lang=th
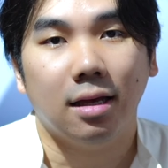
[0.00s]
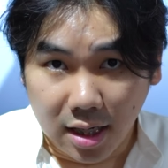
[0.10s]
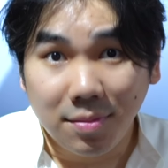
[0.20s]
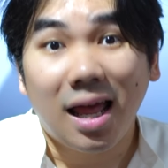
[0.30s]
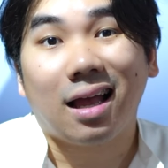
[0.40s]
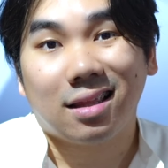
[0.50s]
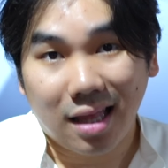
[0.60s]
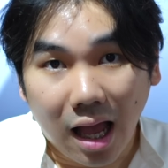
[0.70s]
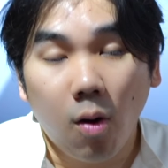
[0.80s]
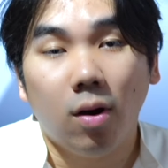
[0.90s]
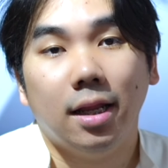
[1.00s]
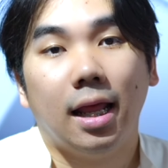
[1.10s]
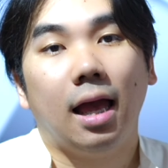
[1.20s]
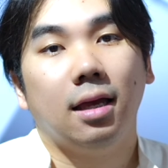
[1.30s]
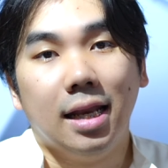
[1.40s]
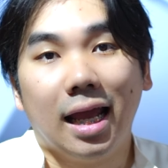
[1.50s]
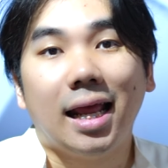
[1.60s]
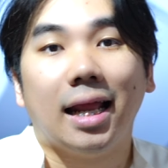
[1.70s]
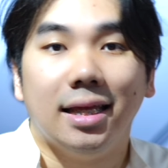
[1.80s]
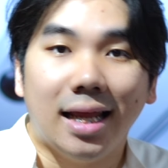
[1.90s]
น้ำหนักเท่ากันเลยนะ ในข
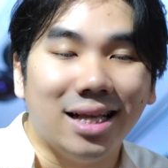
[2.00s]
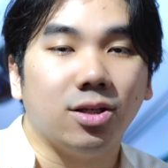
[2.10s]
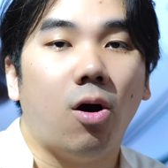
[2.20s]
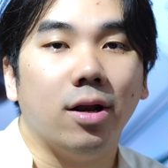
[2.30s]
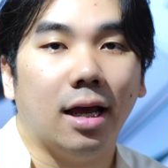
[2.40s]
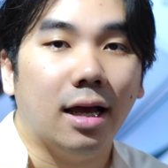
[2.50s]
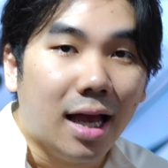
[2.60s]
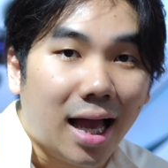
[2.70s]
ณะที่หน้าจอเนี่ย